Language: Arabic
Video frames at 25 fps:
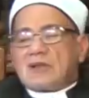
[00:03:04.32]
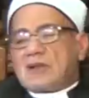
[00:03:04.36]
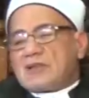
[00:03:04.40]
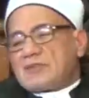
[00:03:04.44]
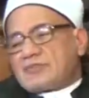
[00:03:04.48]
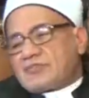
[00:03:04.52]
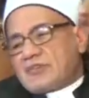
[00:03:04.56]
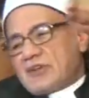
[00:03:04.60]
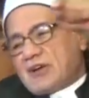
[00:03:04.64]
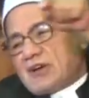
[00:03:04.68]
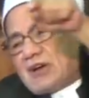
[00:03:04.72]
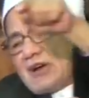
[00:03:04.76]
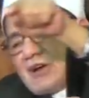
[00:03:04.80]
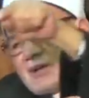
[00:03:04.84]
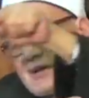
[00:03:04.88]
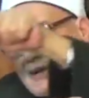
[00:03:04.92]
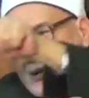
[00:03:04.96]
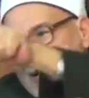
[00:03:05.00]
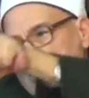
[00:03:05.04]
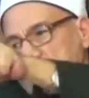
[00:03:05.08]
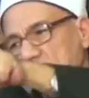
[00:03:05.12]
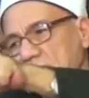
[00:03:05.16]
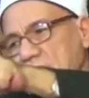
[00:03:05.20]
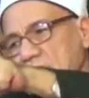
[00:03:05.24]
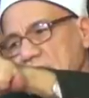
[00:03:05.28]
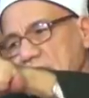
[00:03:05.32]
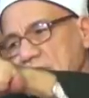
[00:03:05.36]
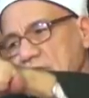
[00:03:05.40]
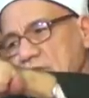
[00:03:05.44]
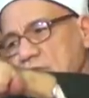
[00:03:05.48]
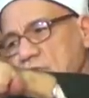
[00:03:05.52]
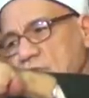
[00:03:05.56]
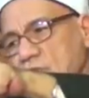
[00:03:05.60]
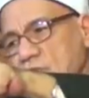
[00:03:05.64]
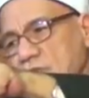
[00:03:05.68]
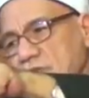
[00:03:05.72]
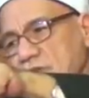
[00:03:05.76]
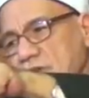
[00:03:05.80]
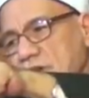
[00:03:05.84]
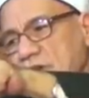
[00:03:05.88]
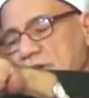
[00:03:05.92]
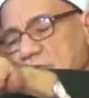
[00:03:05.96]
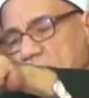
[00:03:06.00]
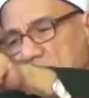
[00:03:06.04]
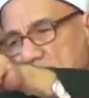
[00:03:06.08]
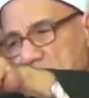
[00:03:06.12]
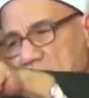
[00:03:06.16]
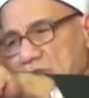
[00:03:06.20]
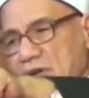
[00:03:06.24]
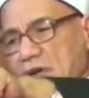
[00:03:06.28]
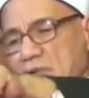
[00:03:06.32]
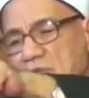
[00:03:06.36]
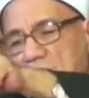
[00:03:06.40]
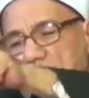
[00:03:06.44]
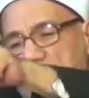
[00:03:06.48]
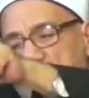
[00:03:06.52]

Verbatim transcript: اللي فيها الهوية أو الـ